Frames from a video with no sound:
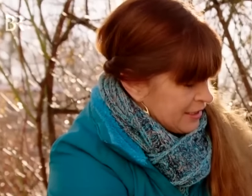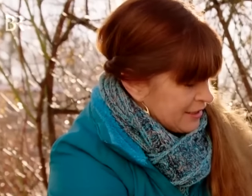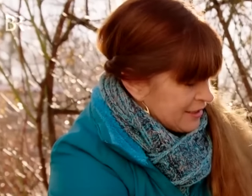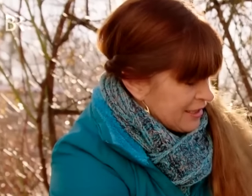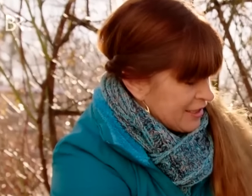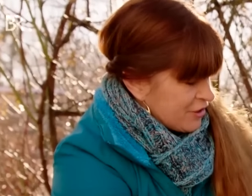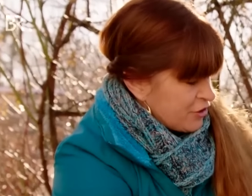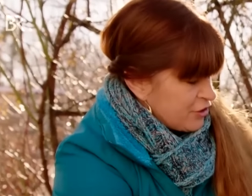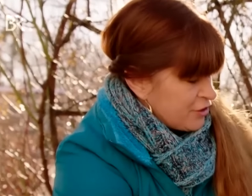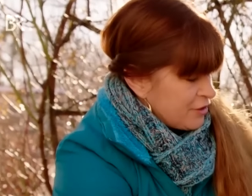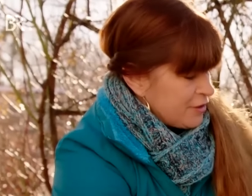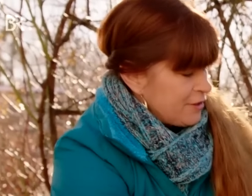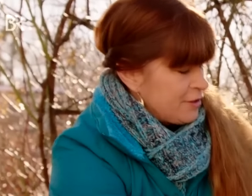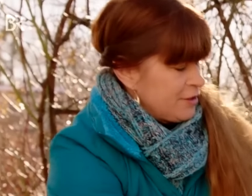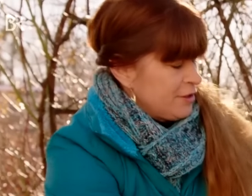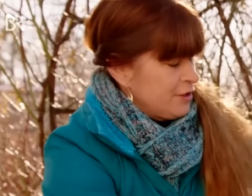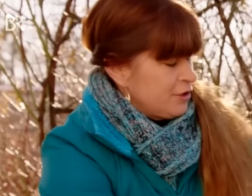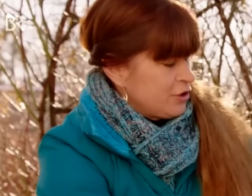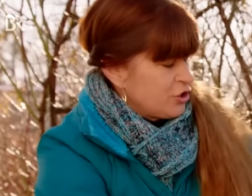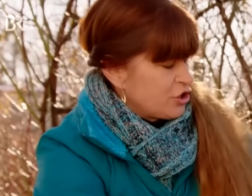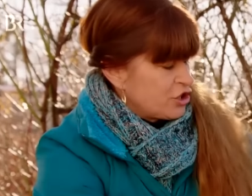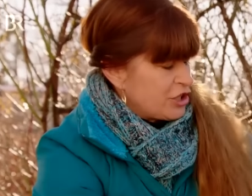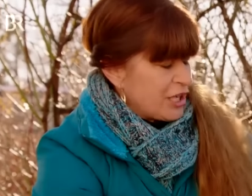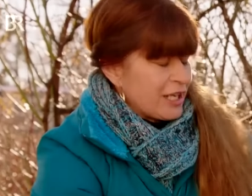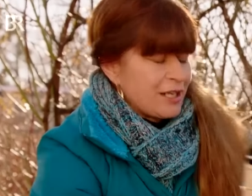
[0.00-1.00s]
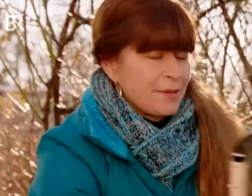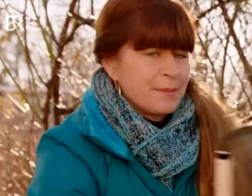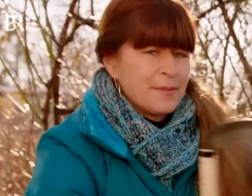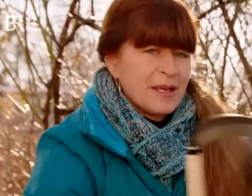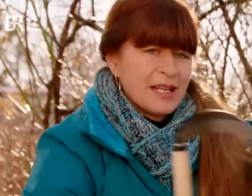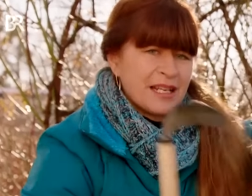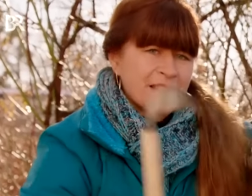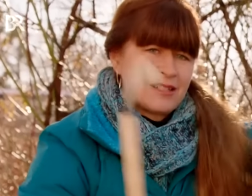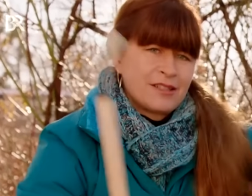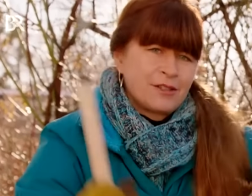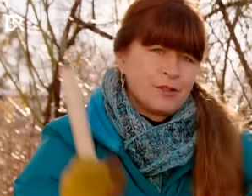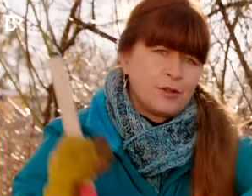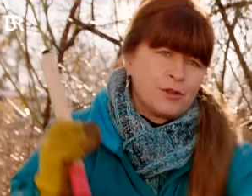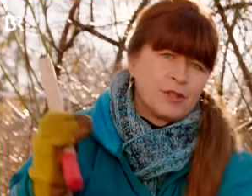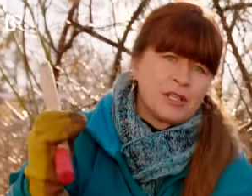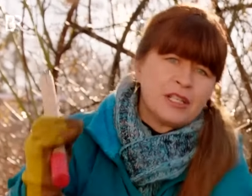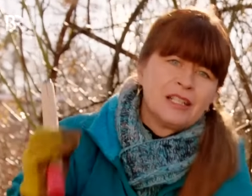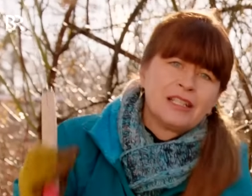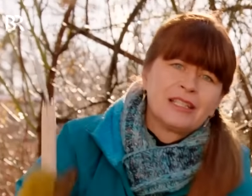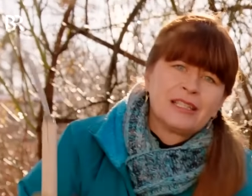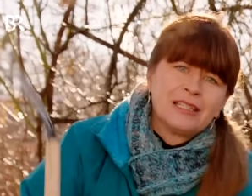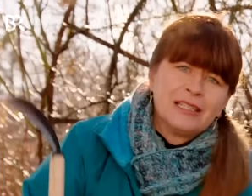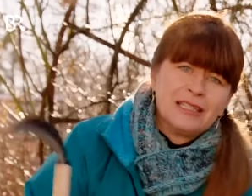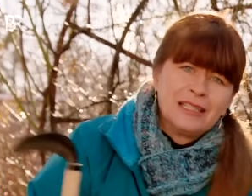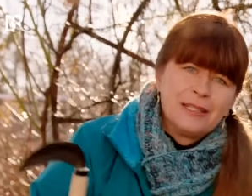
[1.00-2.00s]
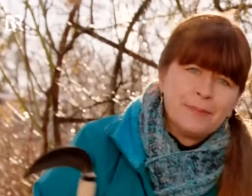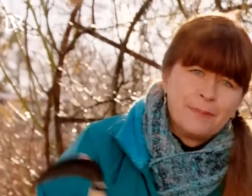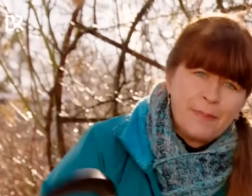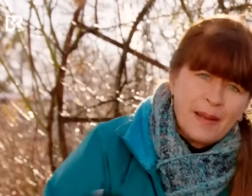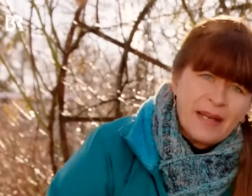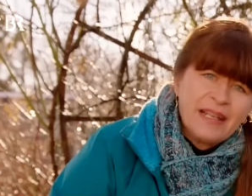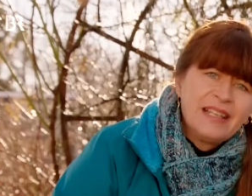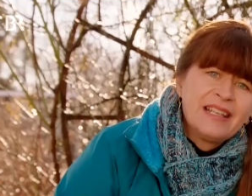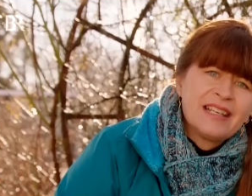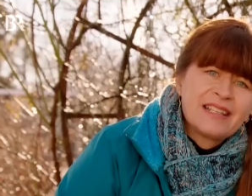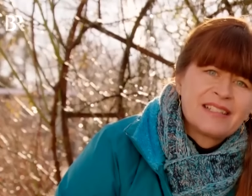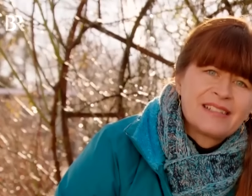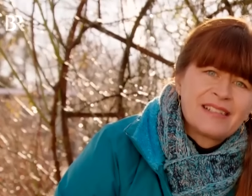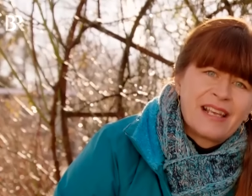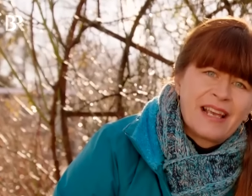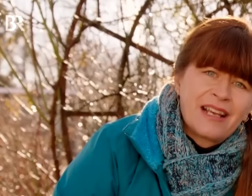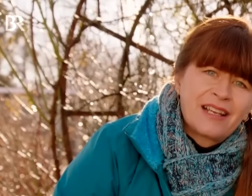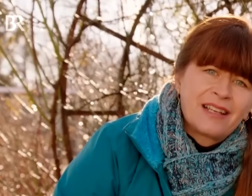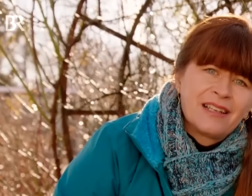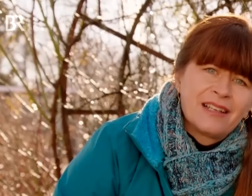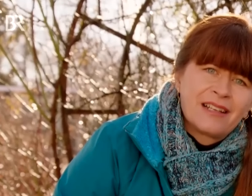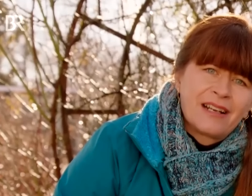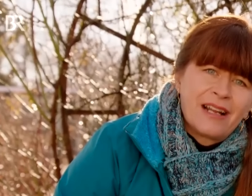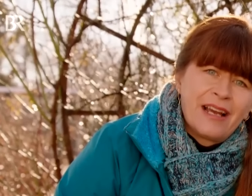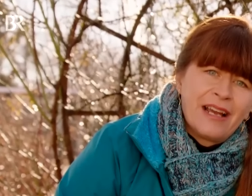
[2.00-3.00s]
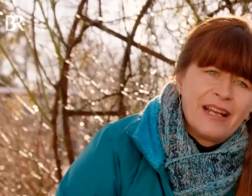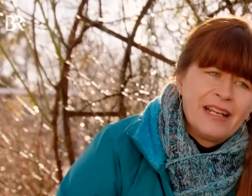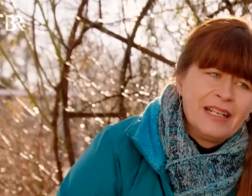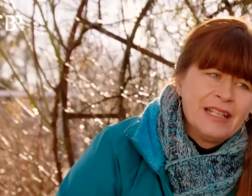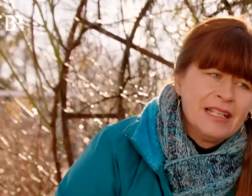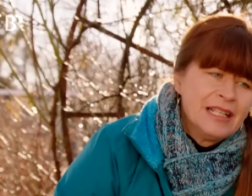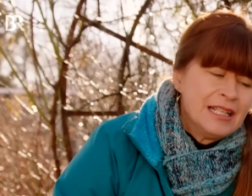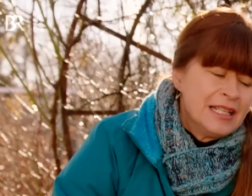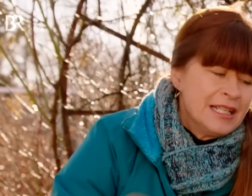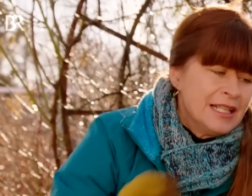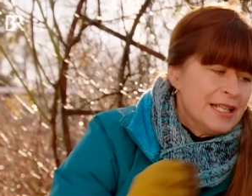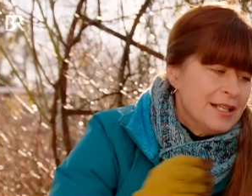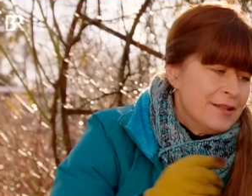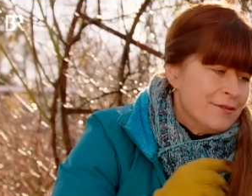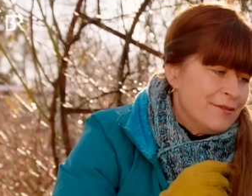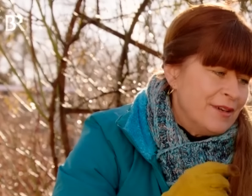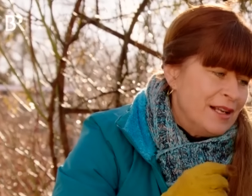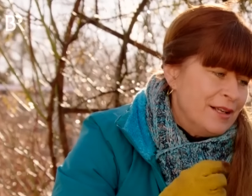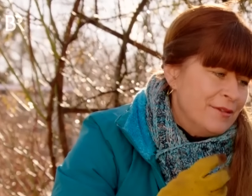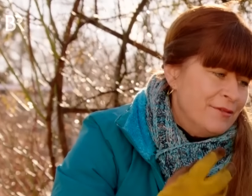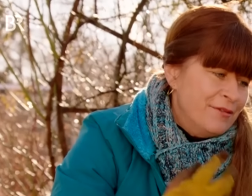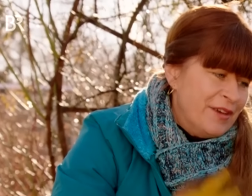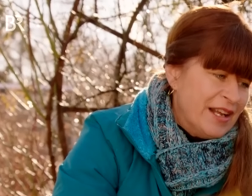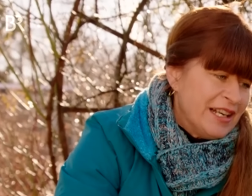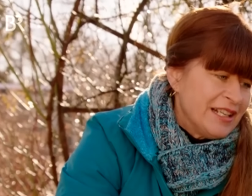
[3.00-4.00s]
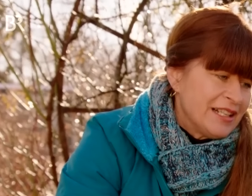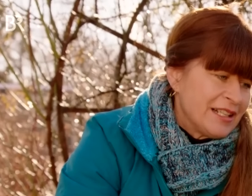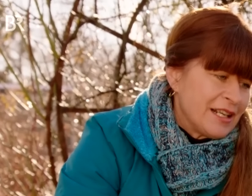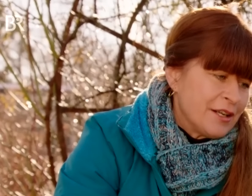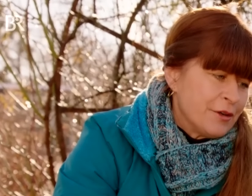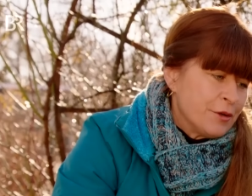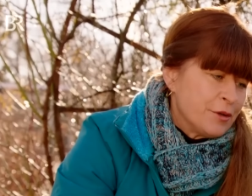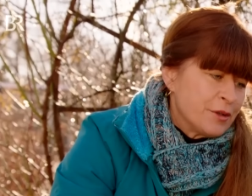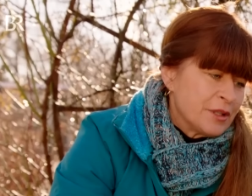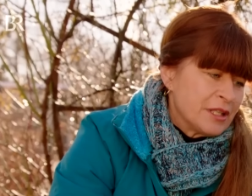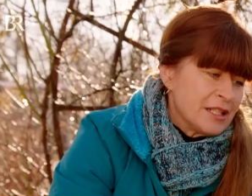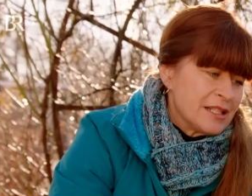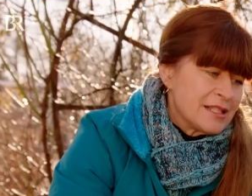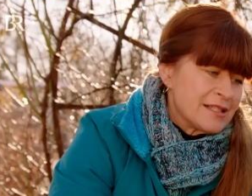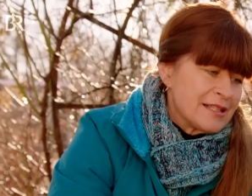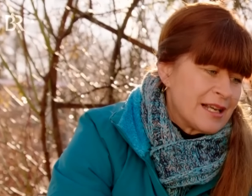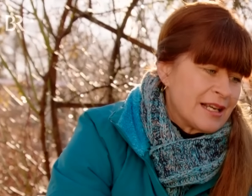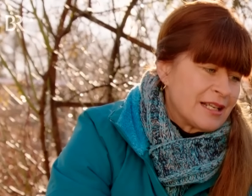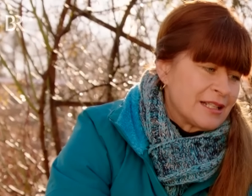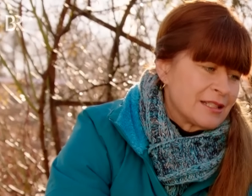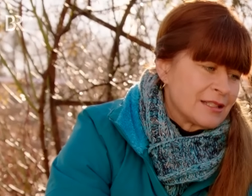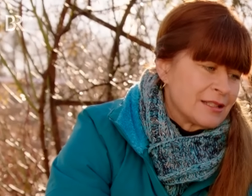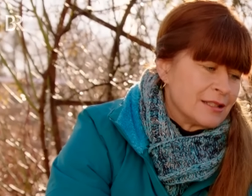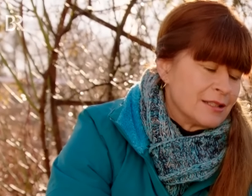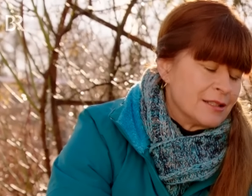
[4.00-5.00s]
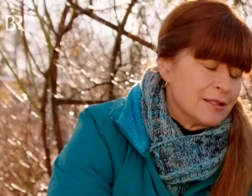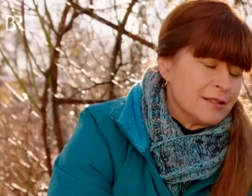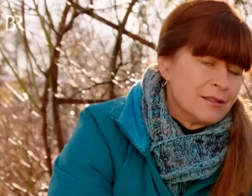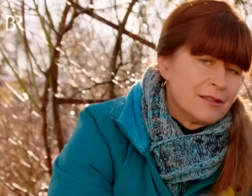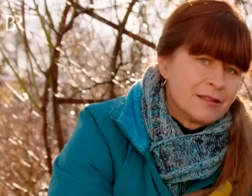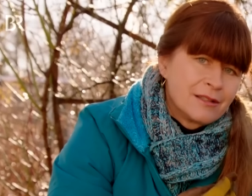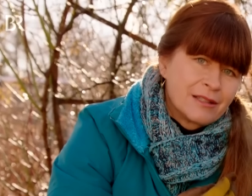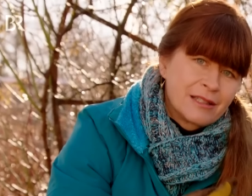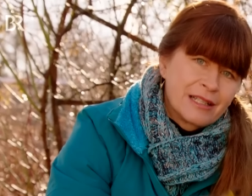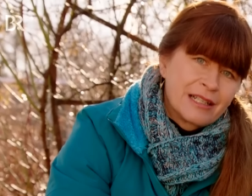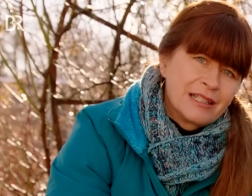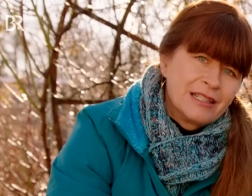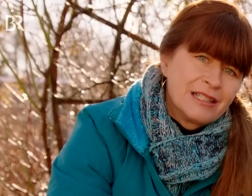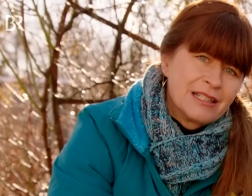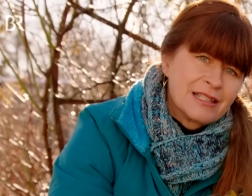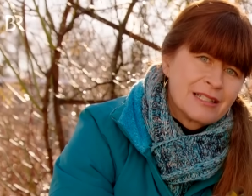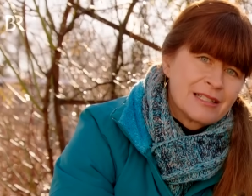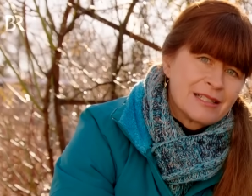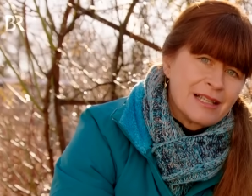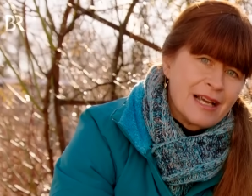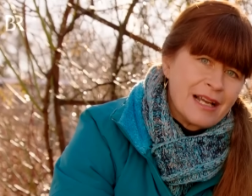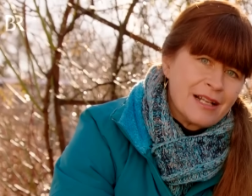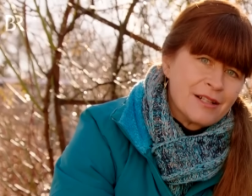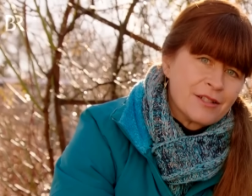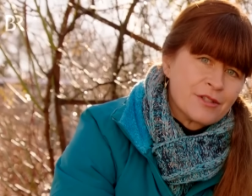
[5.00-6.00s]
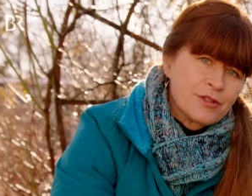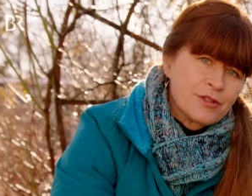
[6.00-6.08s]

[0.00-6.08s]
das stecken wir jetzt noch hinten in die Benjeshecke rein, weil wenn da noch Insekten drinnen sein